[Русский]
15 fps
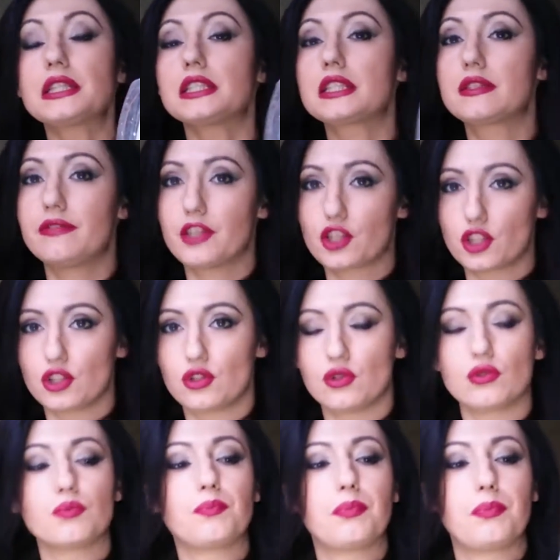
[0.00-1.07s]
пахнет
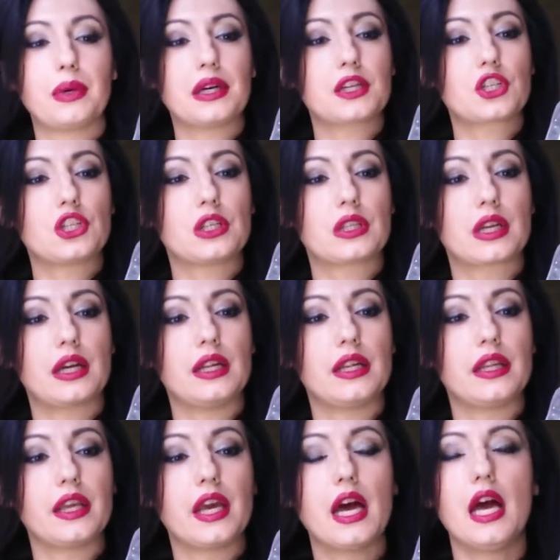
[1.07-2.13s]
свежестью pH
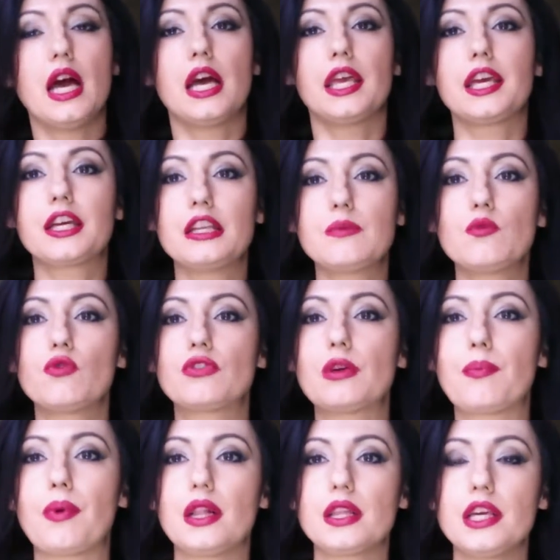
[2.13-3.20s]
нейтральный. И к нему в
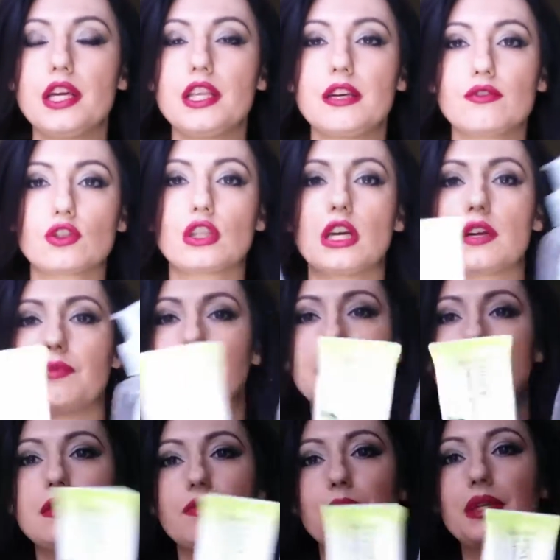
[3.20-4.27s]
дополнение, вот я их
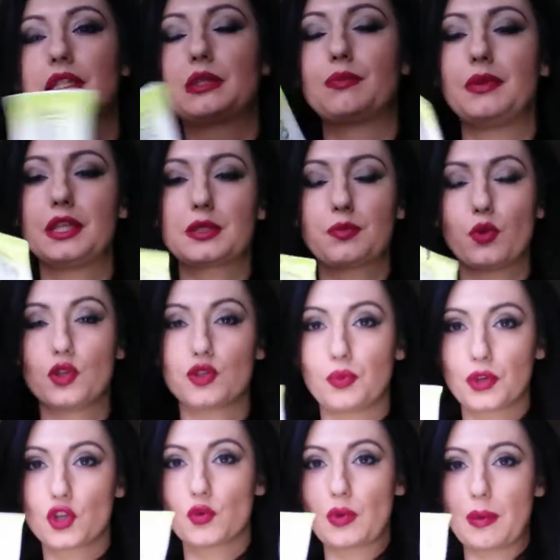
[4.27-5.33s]
вместе, в принципе, использую.
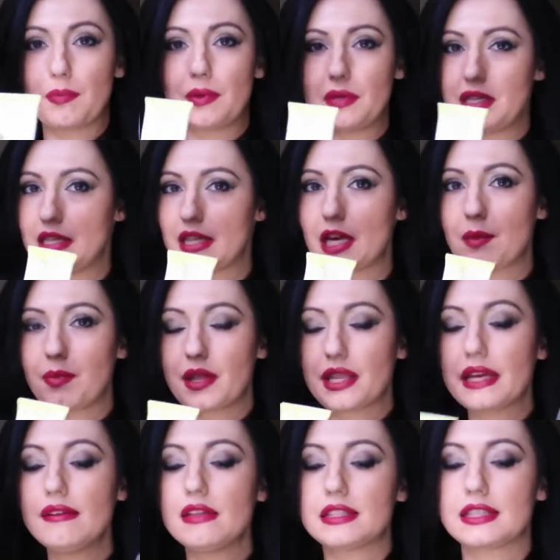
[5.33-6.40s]
Причем я, мне они так
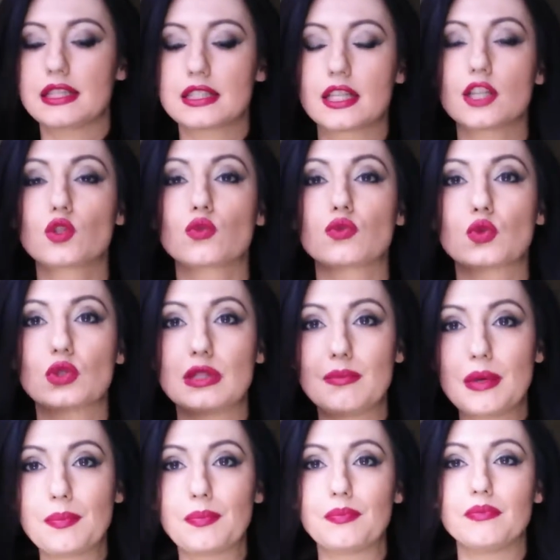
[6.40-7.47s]
понравились, я сразу
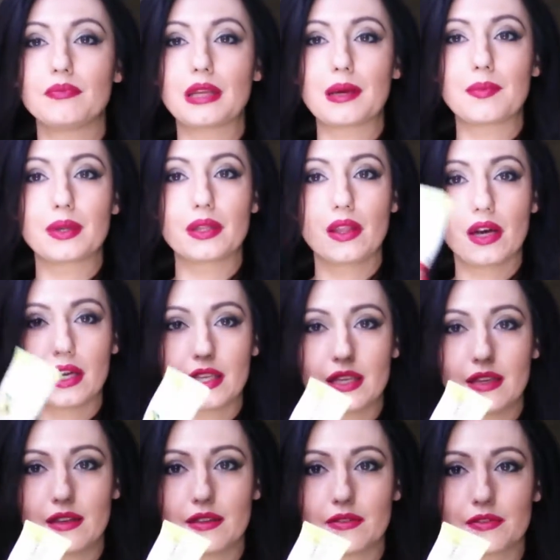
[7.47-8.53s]
себе приобрела
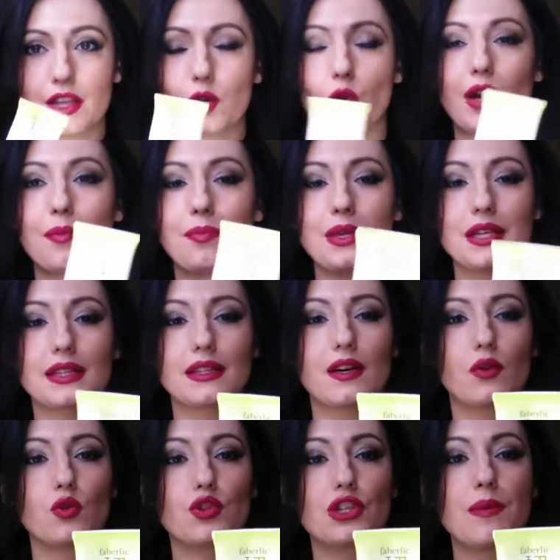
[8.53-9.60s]
и второй комплект
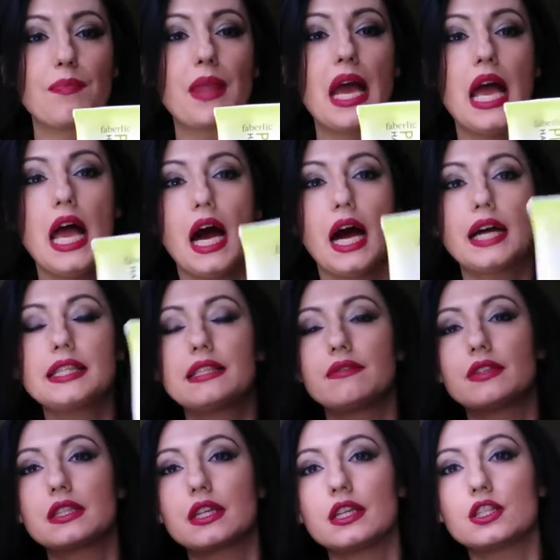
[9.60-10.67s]
такой же.
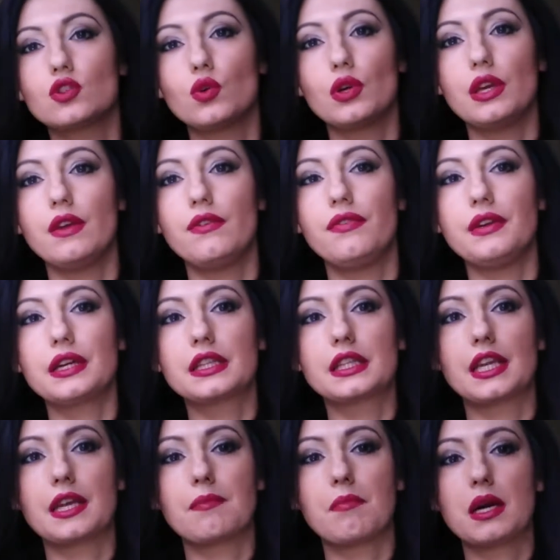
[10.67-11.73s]
Антивозрастной эффект
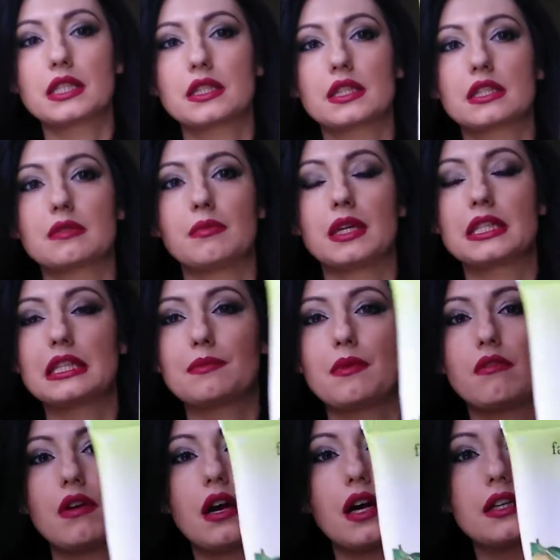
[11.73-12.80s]
крем-маска с маслом
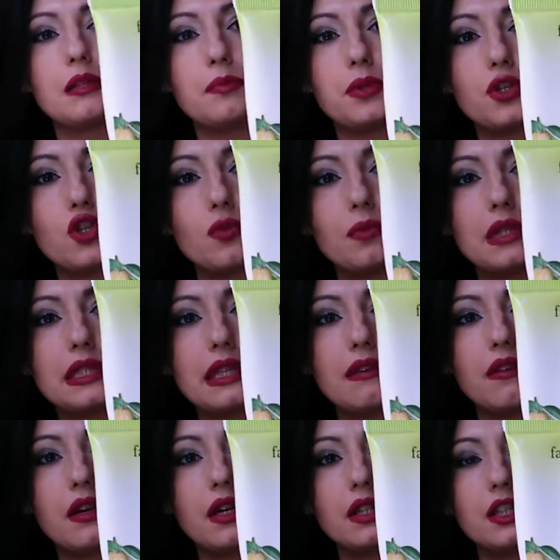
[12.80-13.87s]
авокадо. Причем масло
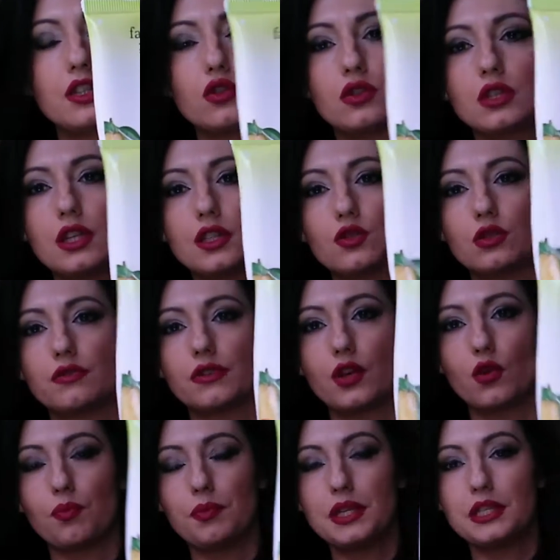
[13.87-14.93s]
авокадо идет сразу на
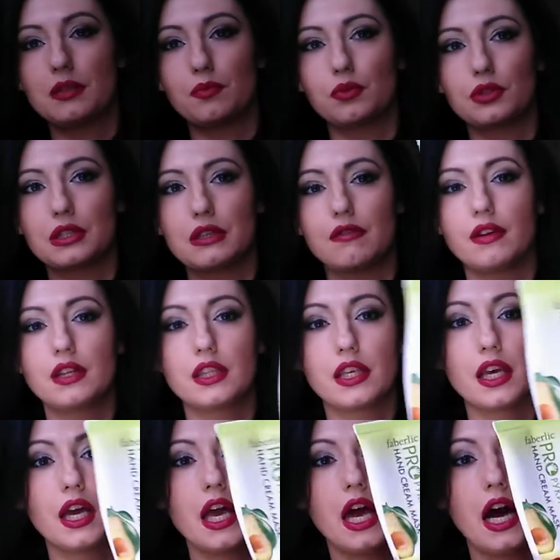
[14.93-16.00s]
втором месте после
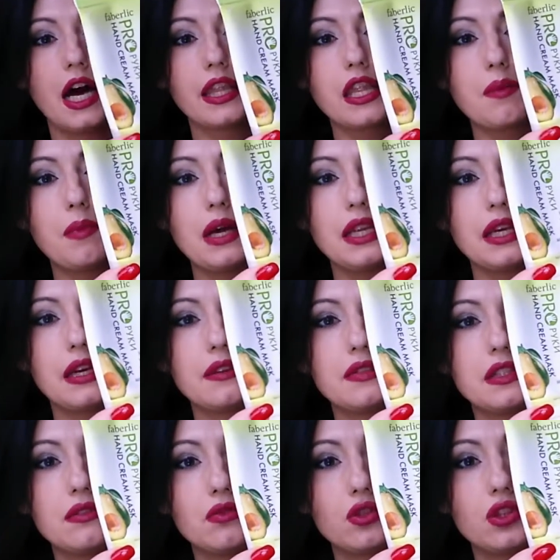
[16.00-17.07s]
воды. Она маленькая,
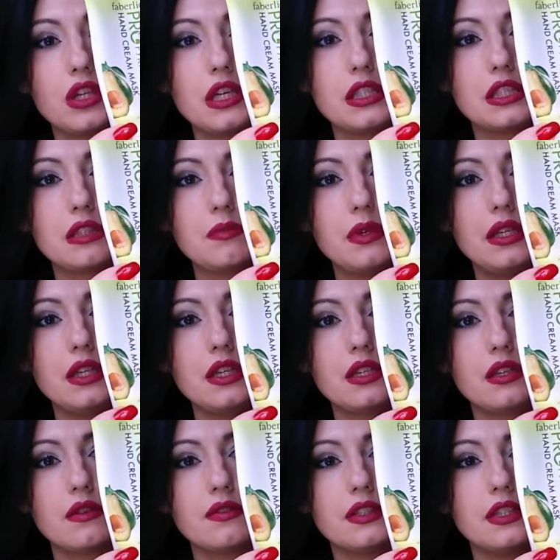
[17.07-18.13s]
всего 30
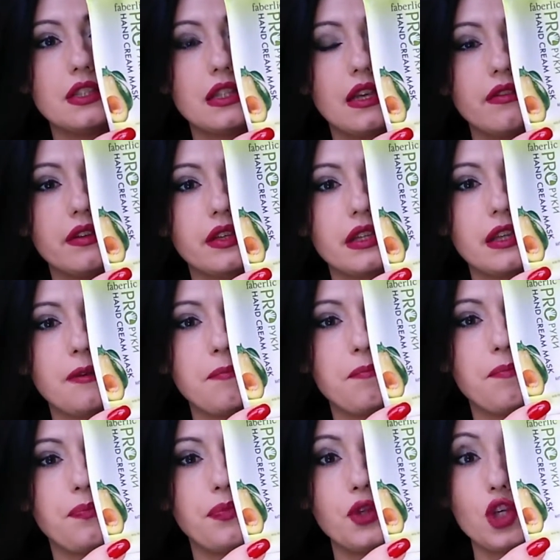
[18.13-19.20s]
мл здесь, наверное.
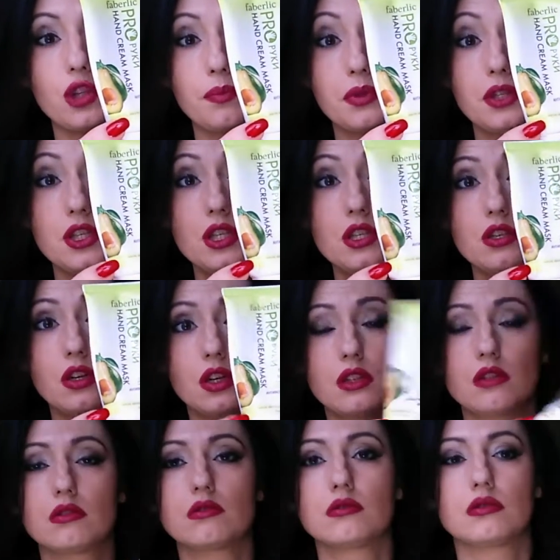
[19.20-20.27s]
Нет,
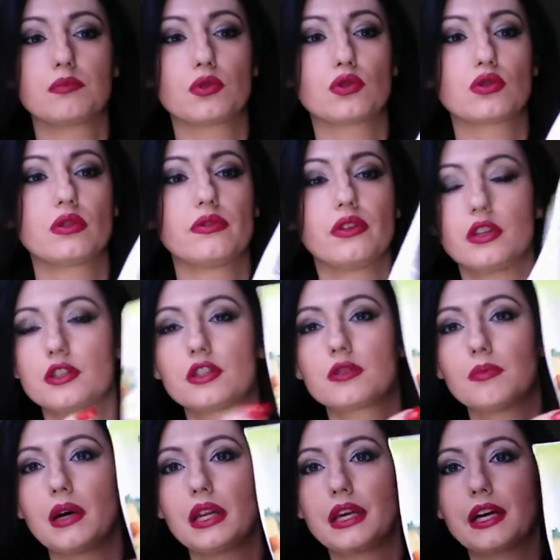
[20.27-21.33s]
50 просто
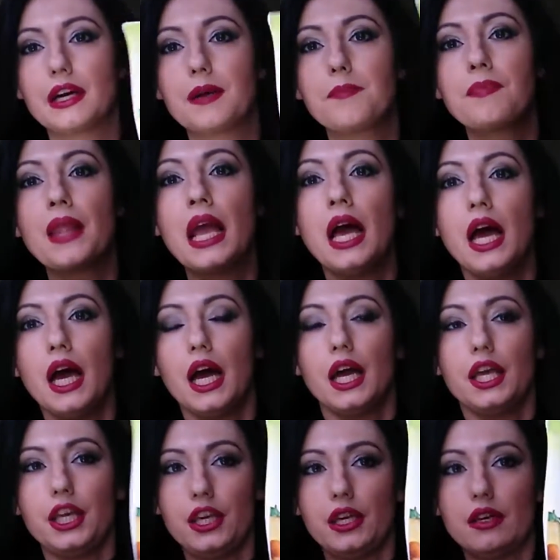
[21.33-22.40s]
выглядит маленькой.
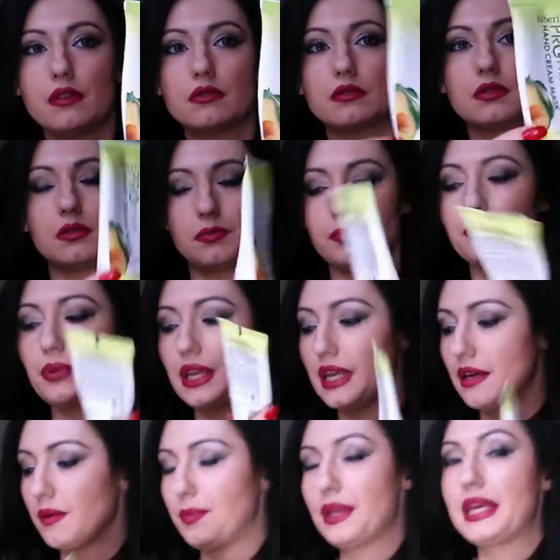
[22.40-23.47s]
И э,
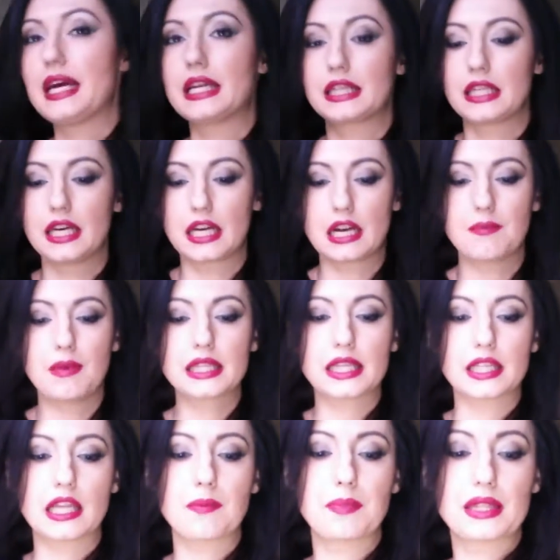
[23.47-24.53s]
при, э, приятный
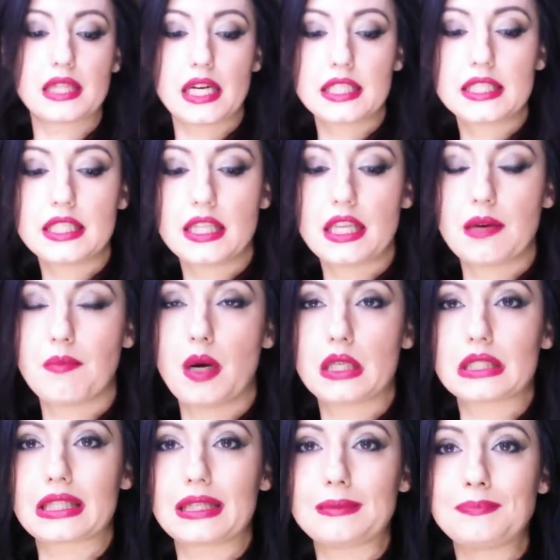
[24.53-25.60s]
аромат, она питательная
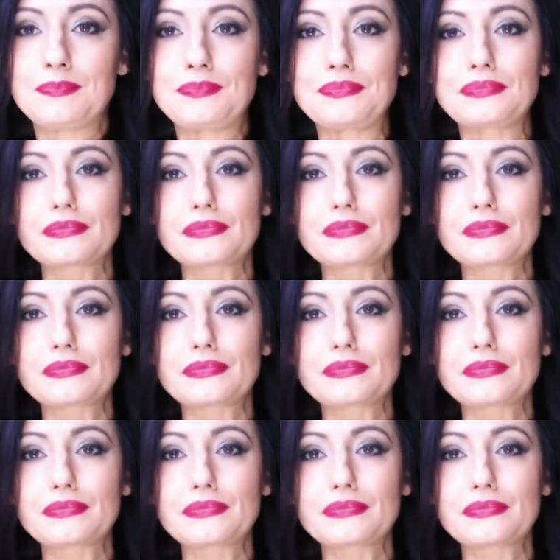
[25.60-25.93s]
маска.